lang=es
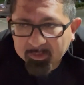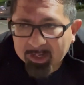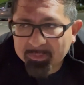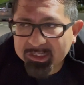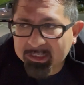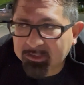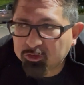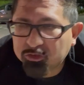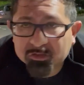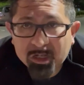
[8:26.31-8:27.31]
la, mañana,
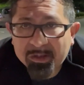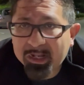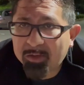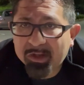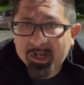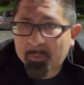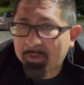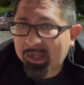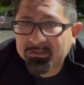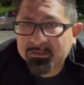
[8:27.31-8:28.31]
nos tocaba lavar las
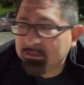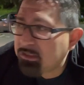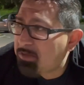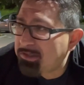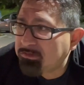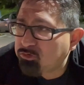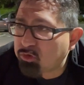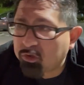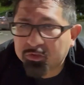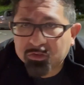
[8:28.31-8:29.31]
planchas, lavar
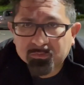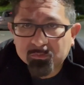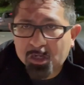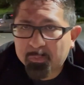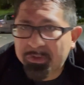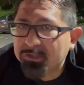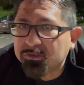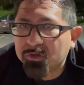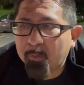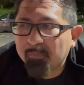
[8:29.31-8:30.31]
todo, el
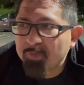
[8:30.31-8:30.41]
piso,